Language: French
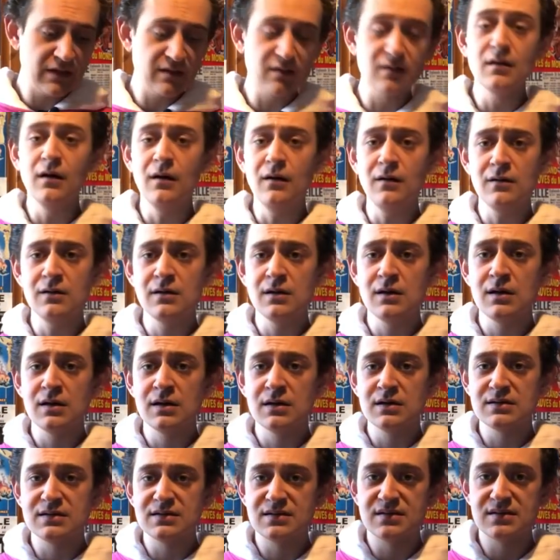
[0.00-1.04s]
dans
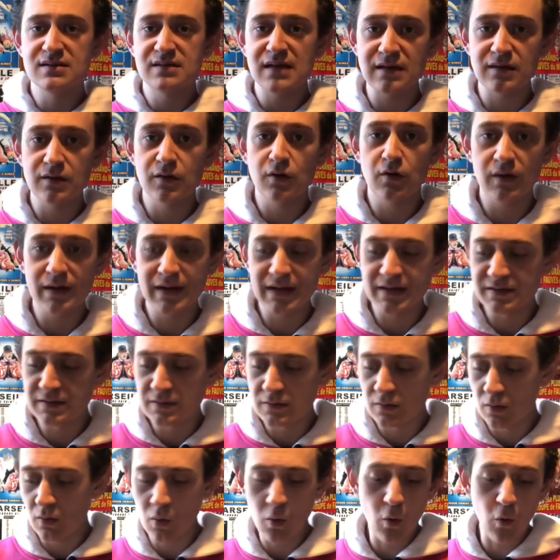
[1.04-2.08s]
cette
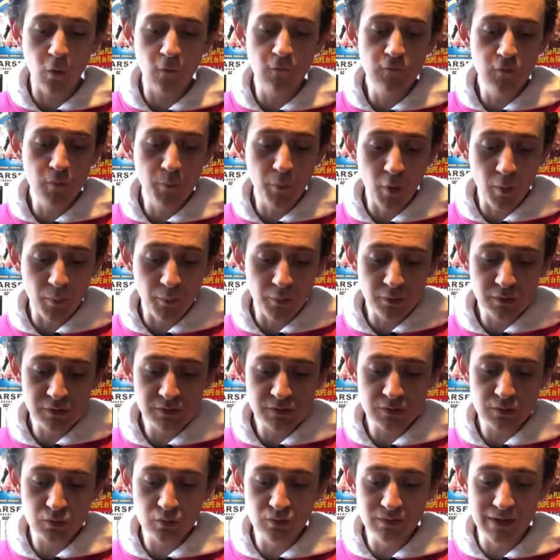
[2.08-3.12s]
collection, on vous
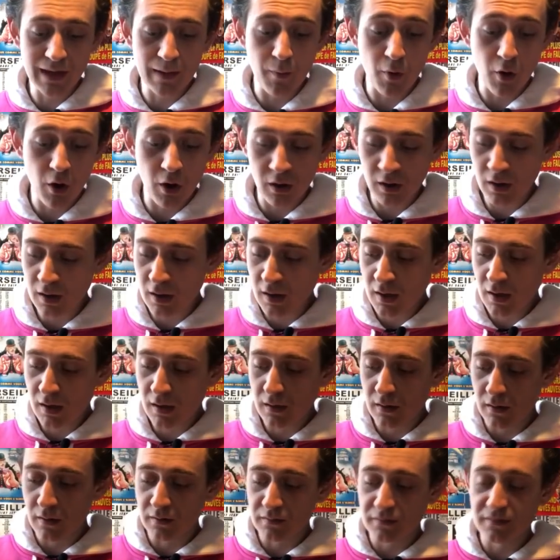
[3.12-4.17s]
propose tout d'abord
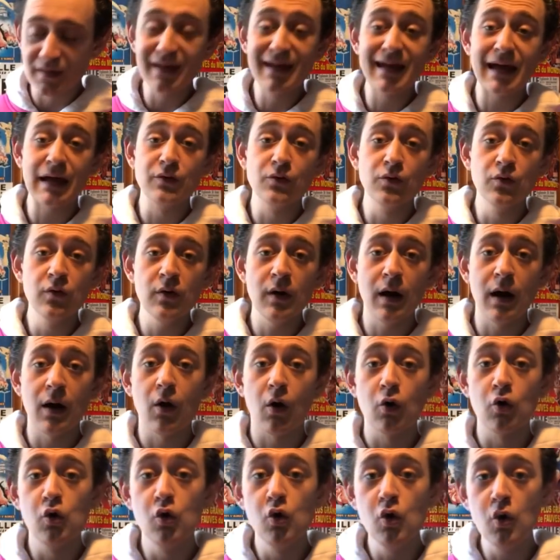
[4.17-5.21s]
euh, des cadeaux.
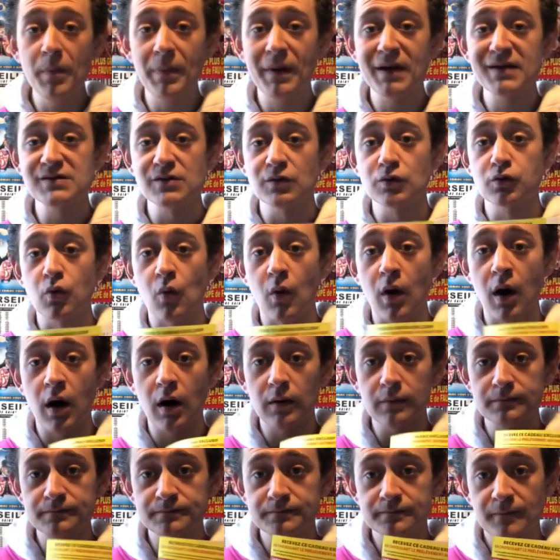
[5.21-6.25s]
Alors, le
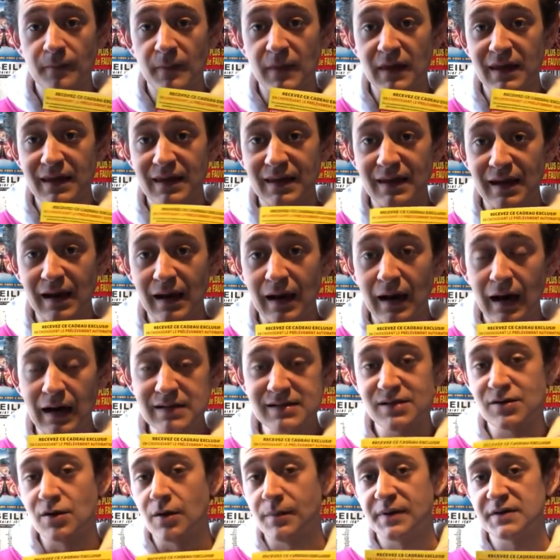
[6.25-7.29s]
présentoir, il est là,
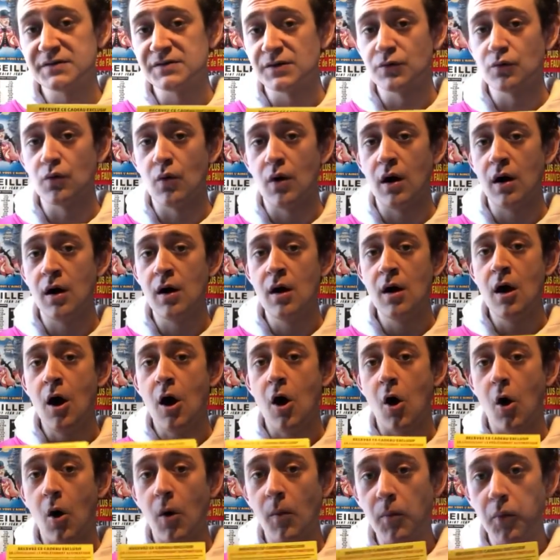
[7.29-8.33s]
c'est un présentoir
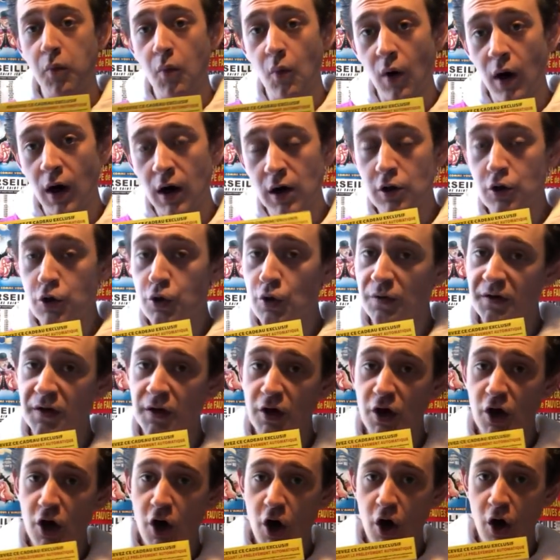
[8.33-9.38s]
en bois, j'en
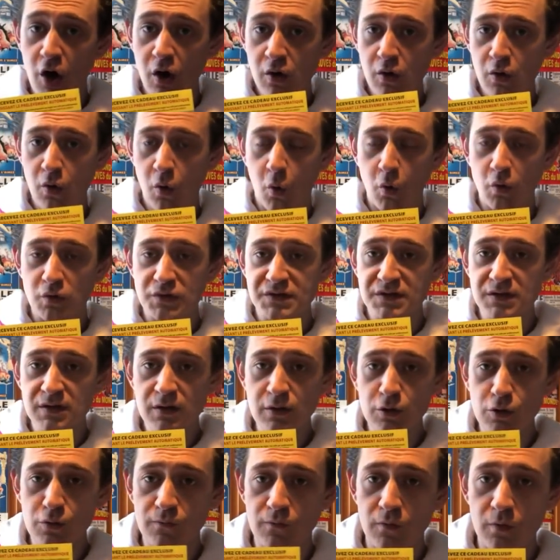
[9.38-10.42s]
ai un
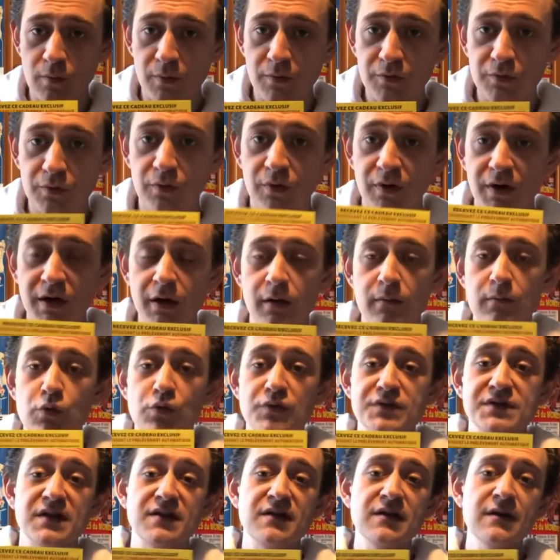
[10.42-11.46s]
aussi, je vous le montrerai comme je
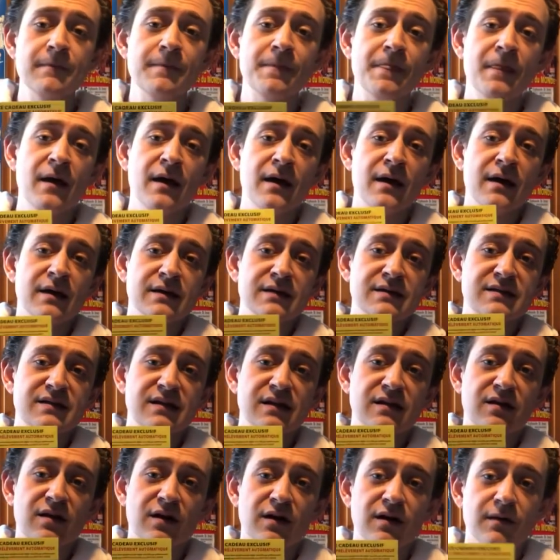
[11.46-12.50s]
vous ai dit.
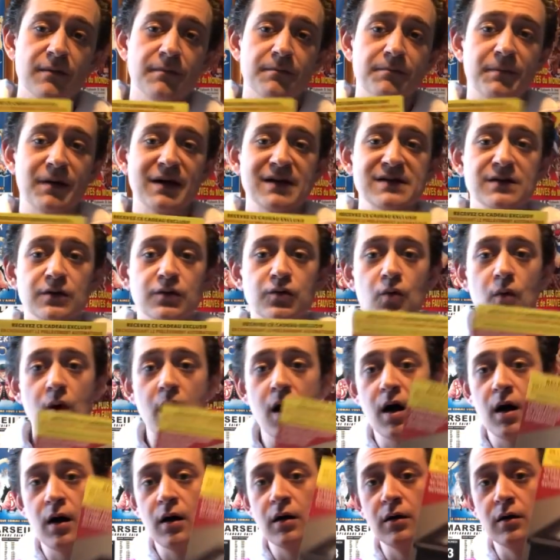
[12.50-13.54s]
C'est un
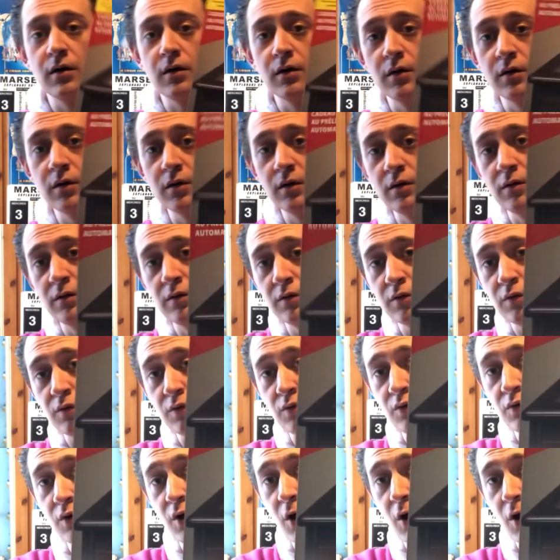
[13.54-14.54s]
présentoir euh,